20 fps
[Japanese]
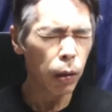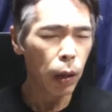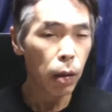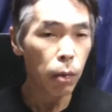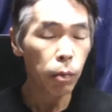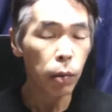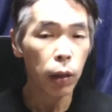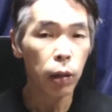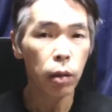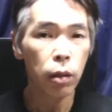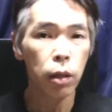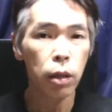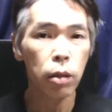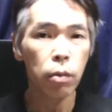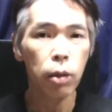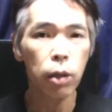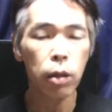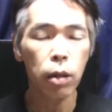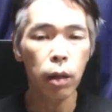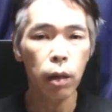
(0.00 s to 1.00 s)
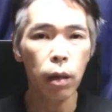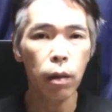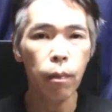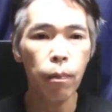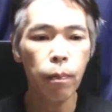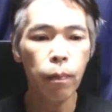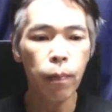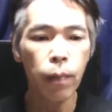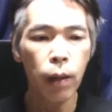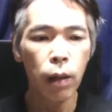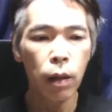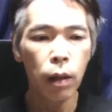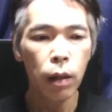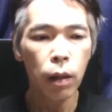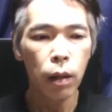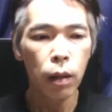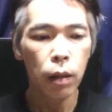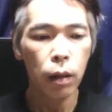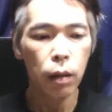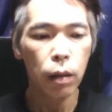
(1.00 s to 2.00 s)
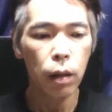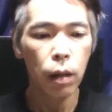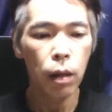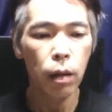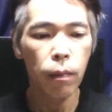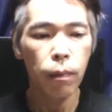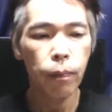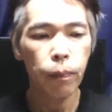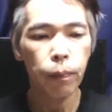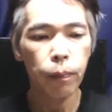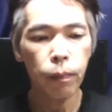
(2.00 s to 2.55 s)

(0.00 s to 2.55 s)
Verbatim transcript: 番びっくりしましたね。だって、